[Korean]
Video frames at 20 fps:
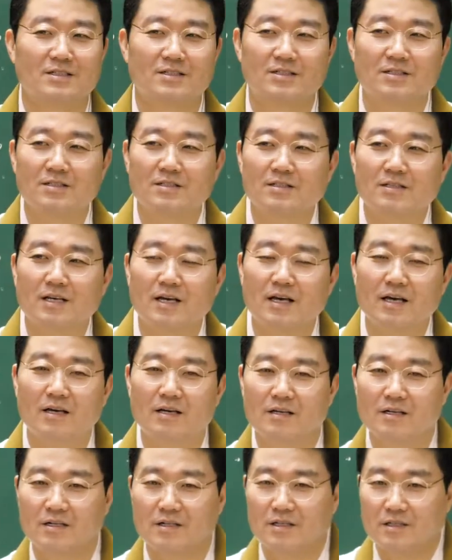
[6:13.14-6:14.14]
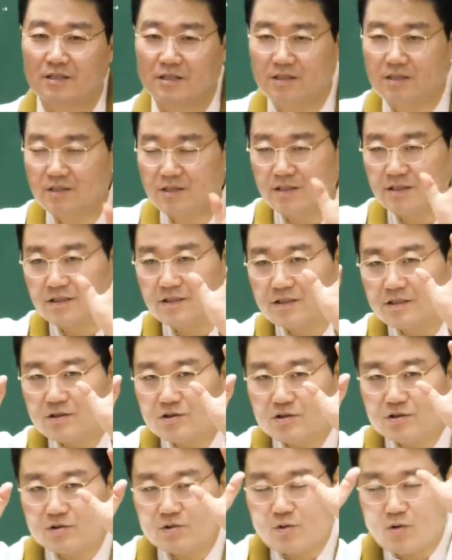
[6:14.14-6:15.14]
그런데 그
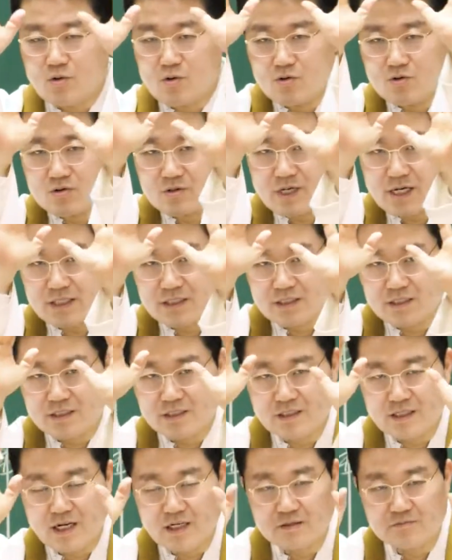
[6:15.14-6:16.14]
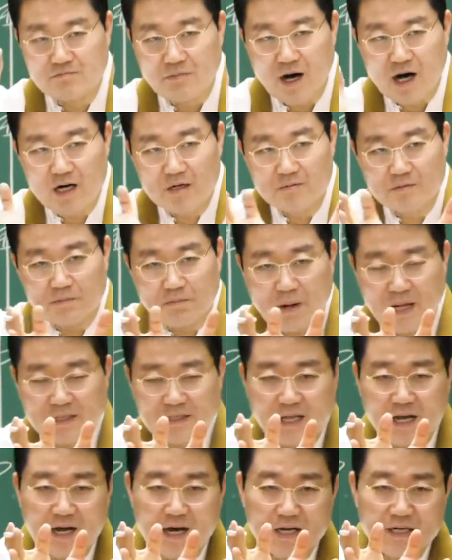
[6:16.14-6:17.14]
온갖 일어나는 마음은
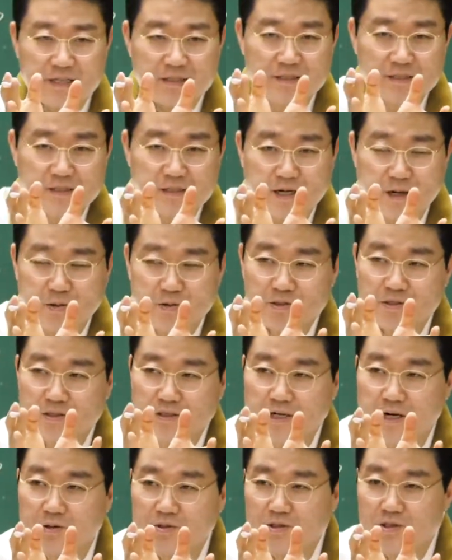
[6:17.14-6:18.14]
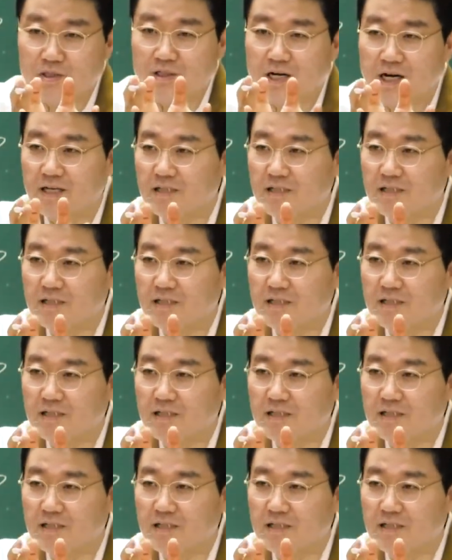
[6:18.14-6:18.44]
바탕 안에 들어가고 들어가고 들어가